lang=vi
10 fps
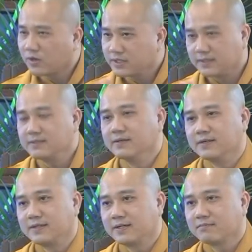có những
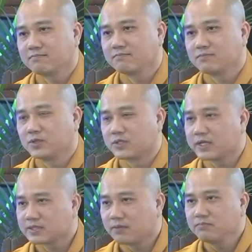người người
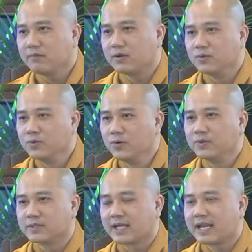ta sống mà luôn
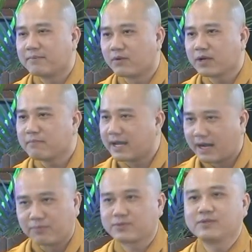luôn người ta làm một cái
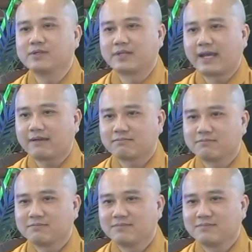bài học cho người khác.